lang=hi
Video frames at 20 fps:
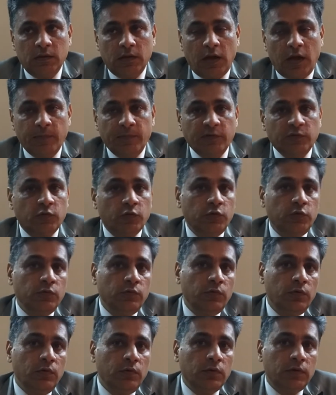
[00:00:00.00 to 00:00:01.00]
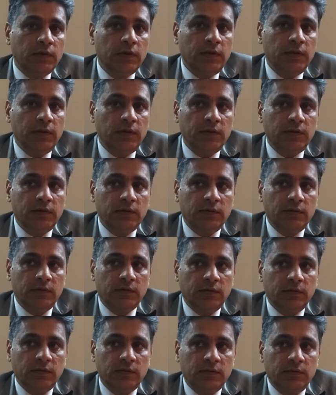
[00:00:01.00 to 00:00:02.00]
आप इसको यूं लो कि
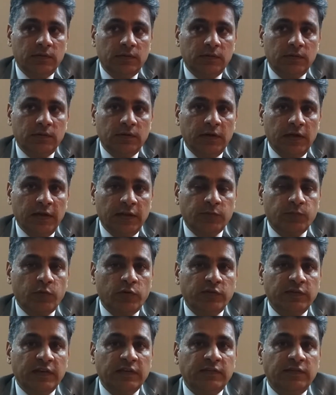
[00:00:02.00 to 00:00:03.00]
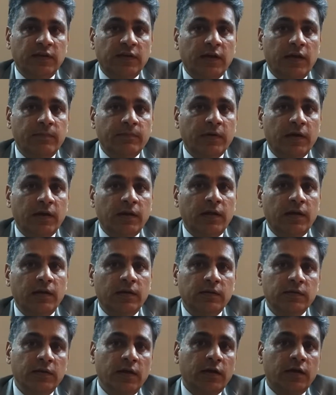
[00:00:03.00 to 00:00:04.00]
गलत प्रोसेस से काम करना
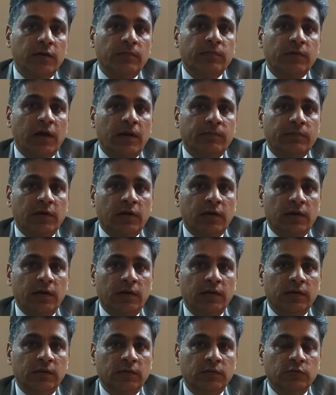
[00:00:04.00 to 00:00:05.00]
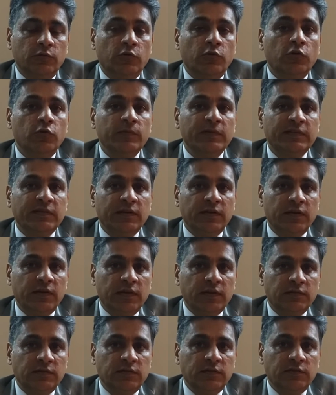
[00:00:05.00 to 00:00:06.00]
या कम काम करना दोनों में से अगर
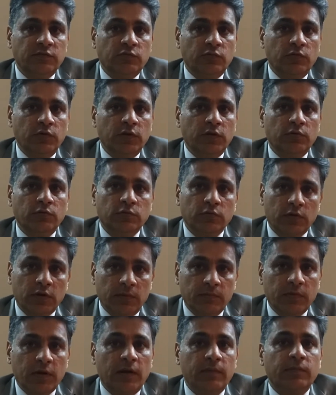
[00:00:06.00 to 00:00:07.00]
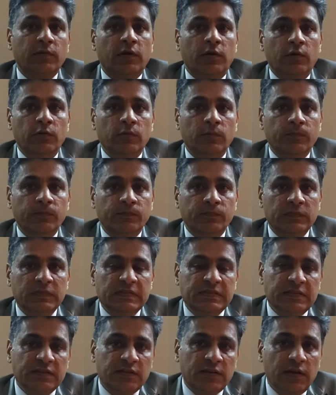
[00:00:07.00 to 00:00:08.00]
एक चीज चुननी हो तो कम काम कर लो
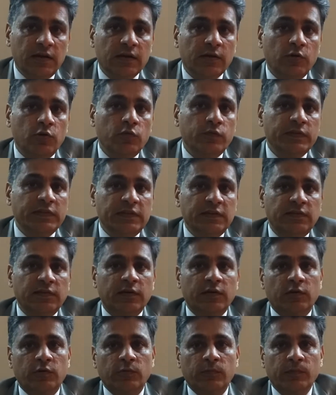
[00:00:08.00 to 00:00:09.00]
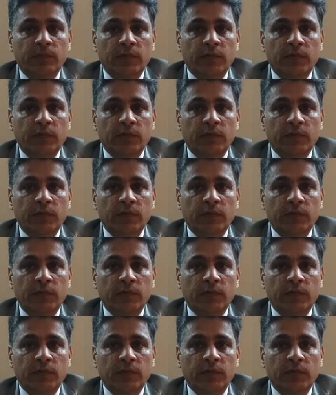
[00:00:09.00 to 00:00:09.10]
जितना करो विधि से करो